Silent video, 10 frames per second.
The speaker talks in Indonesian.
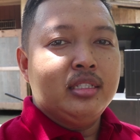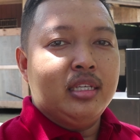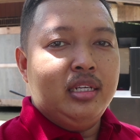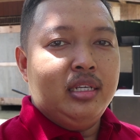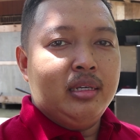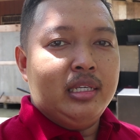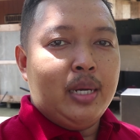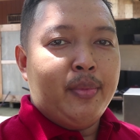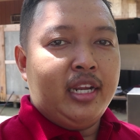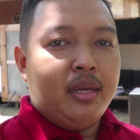Jadi
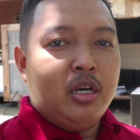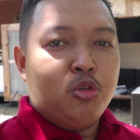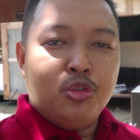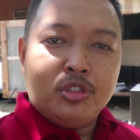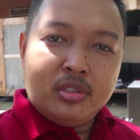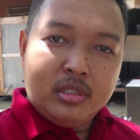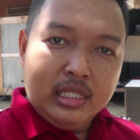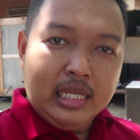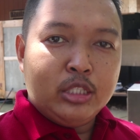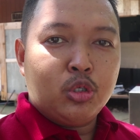yang mana yang bagus
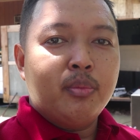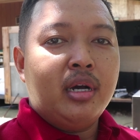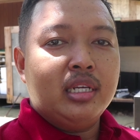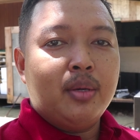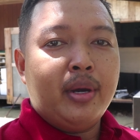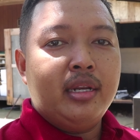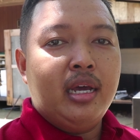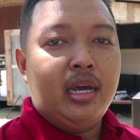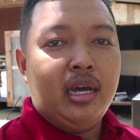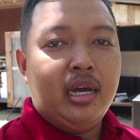itu kembali
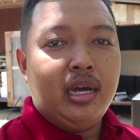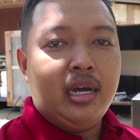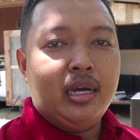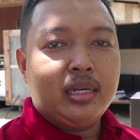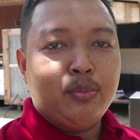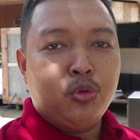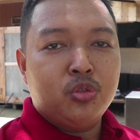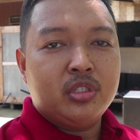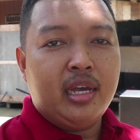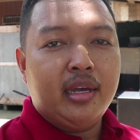kepada uh,
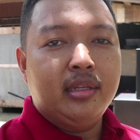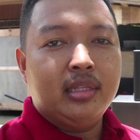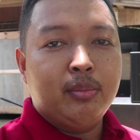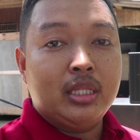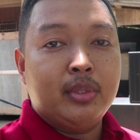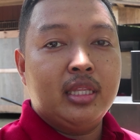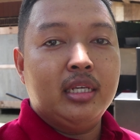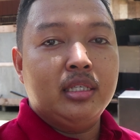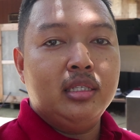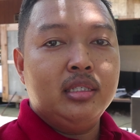keputusan teman-teman
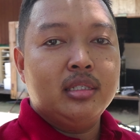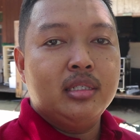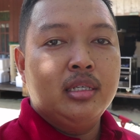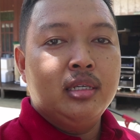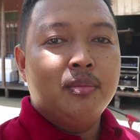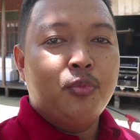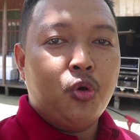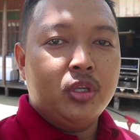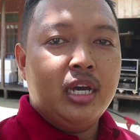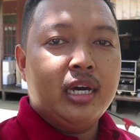lagi.
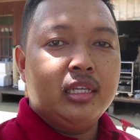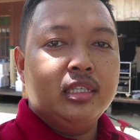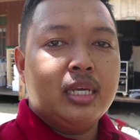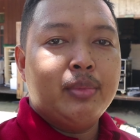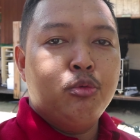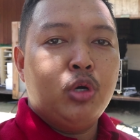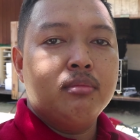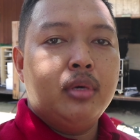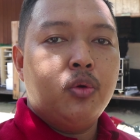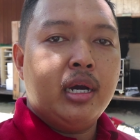Pokoknya hari ini saya menemukan
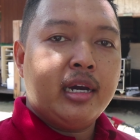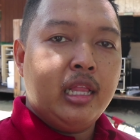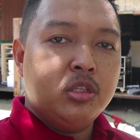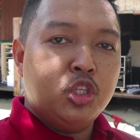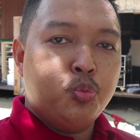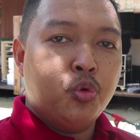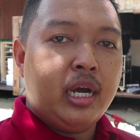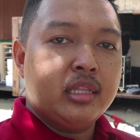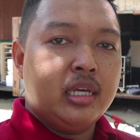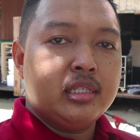bahwa kalau ditumpuk
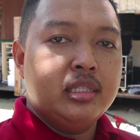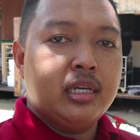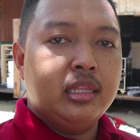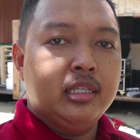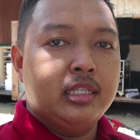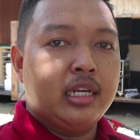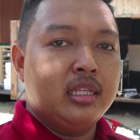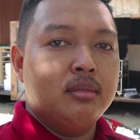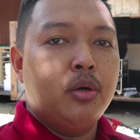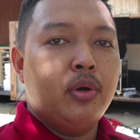ke atas dengan
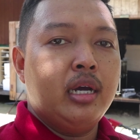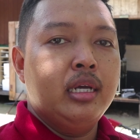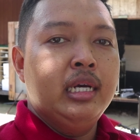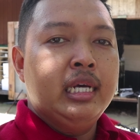dijajarkan di bawah